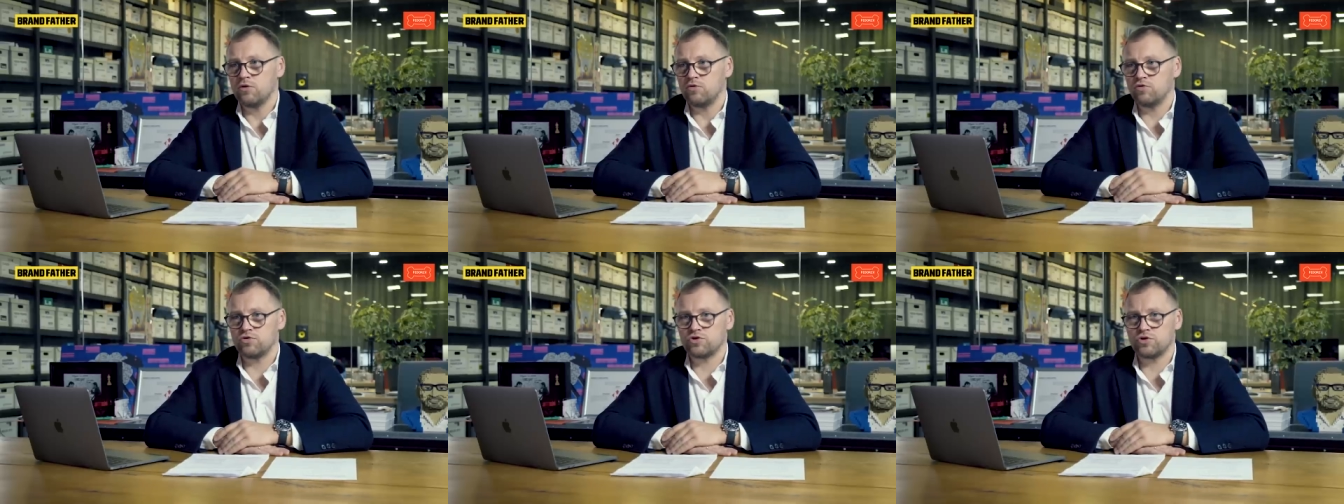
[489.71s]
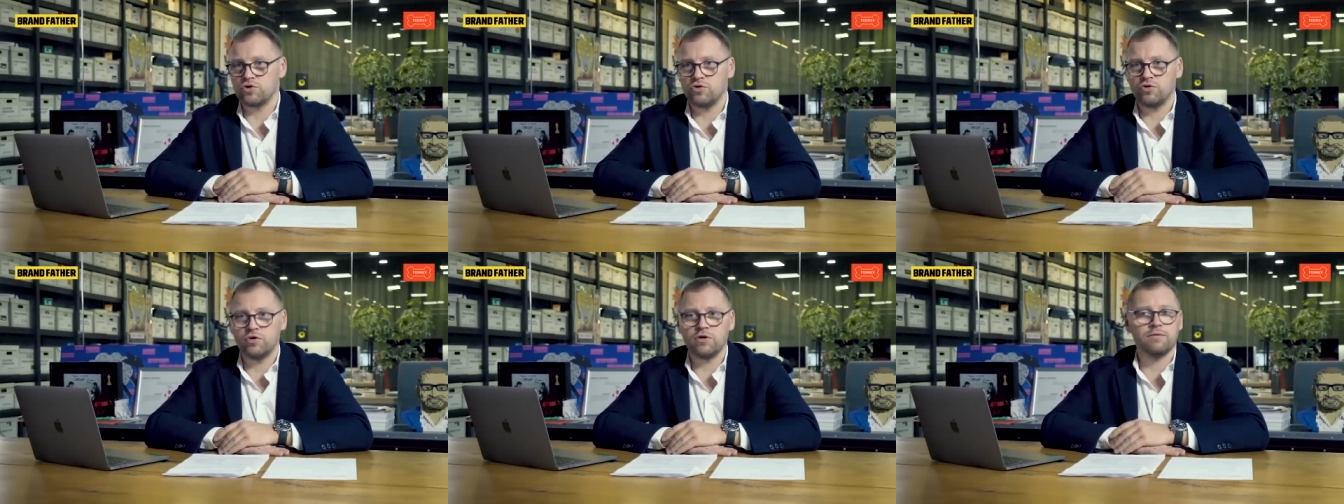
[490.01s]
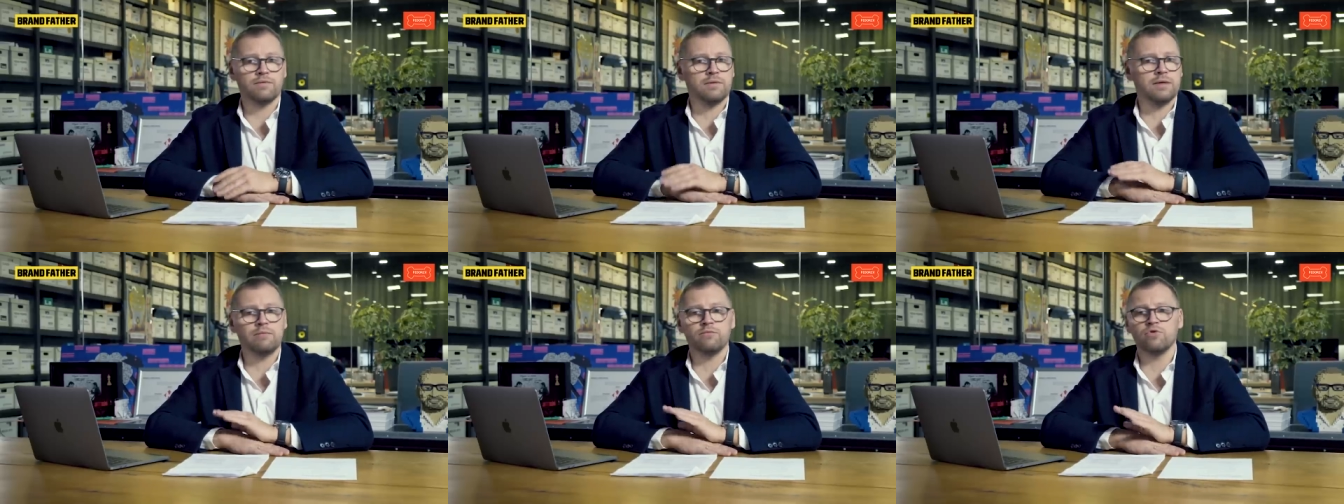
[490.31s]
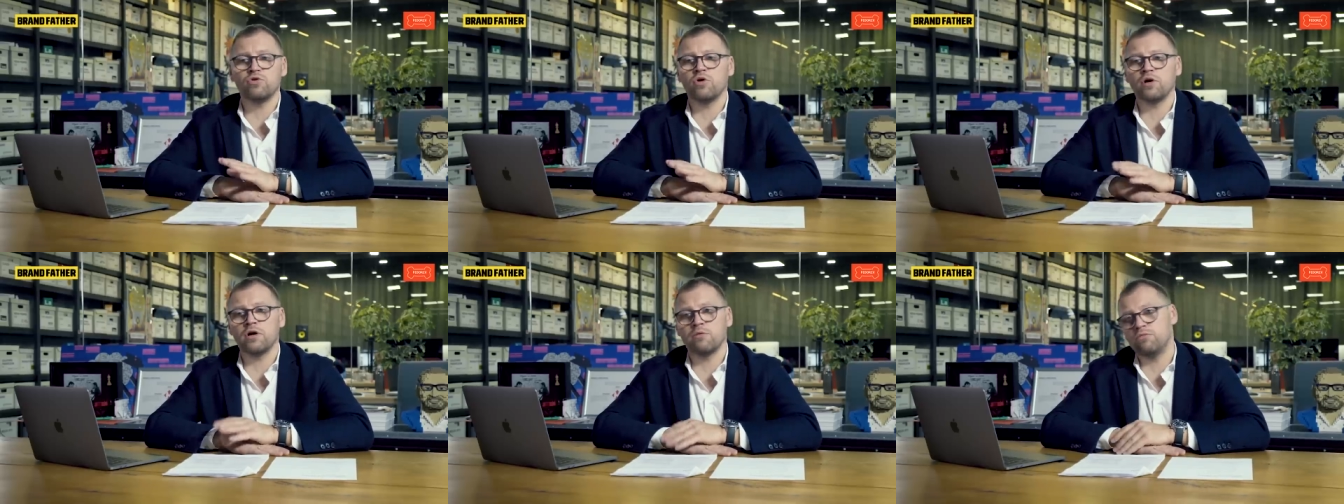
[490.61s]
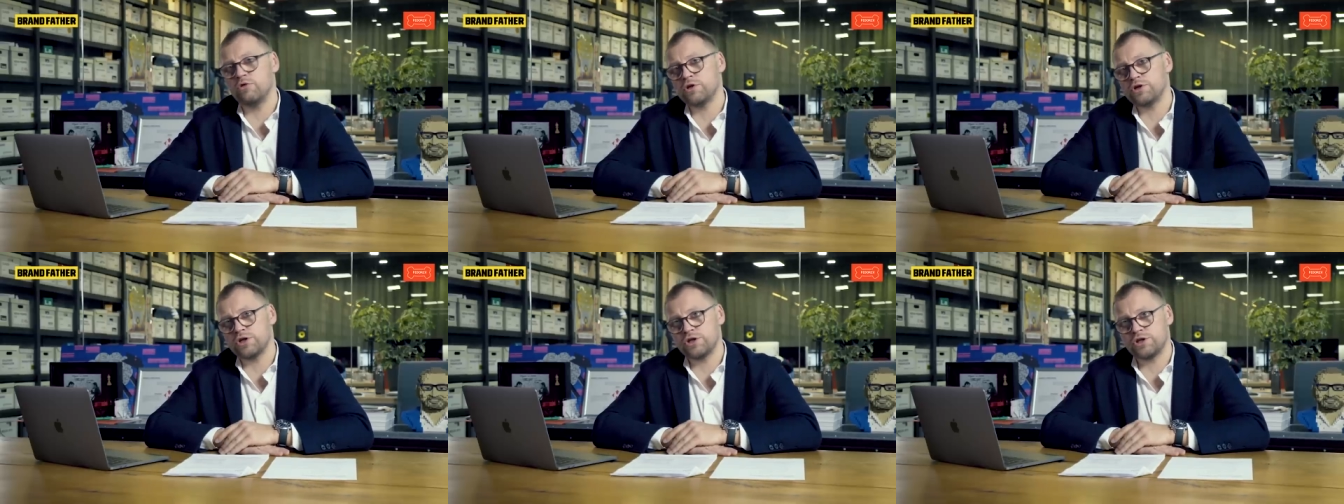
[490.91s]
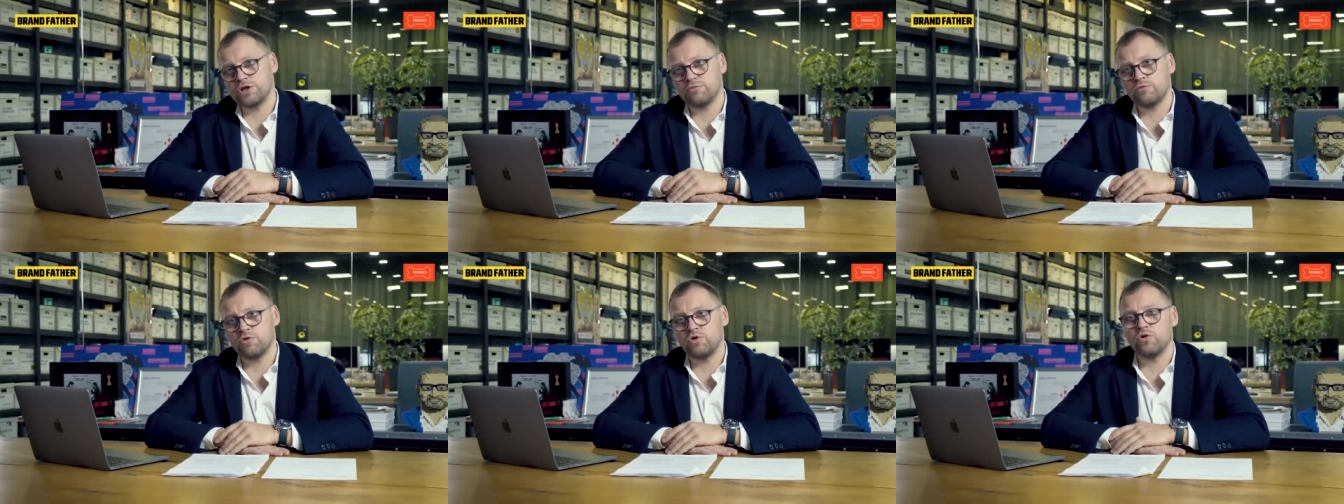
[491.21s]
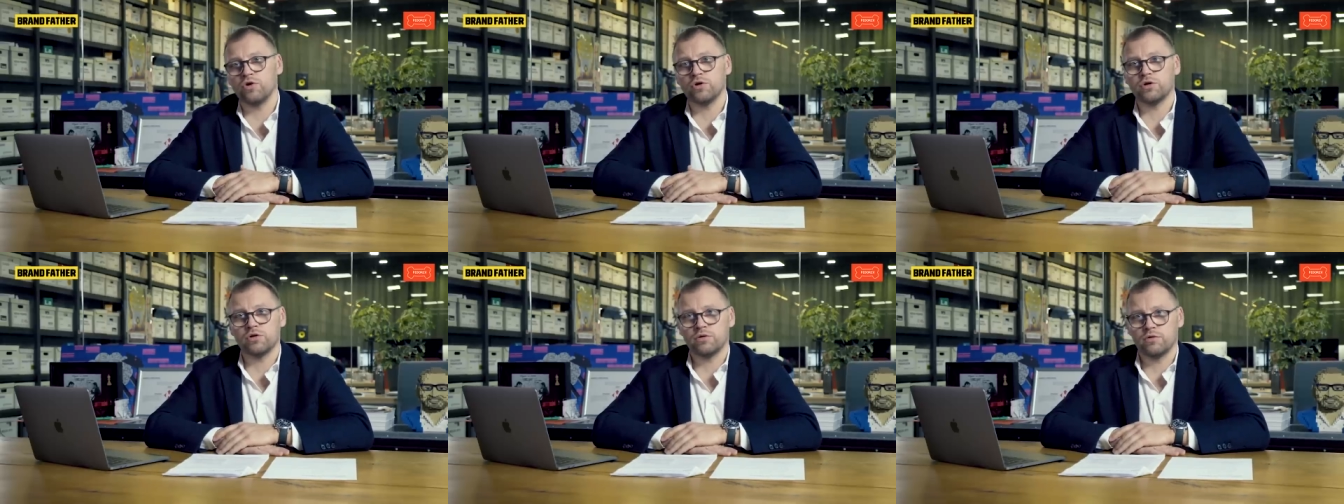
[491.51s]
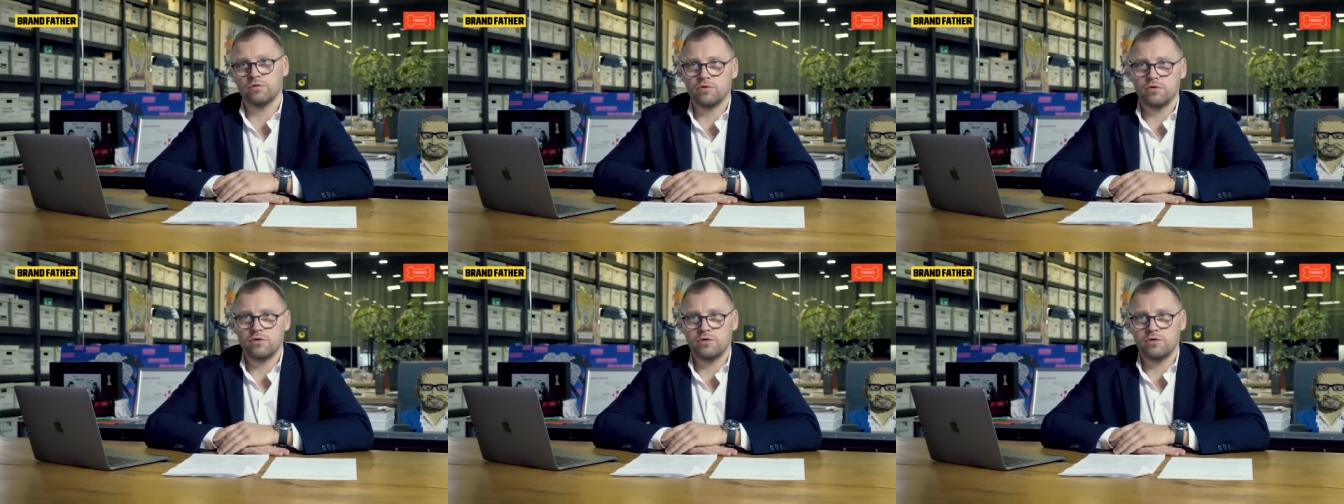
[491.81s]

ушло намного больше, чем год.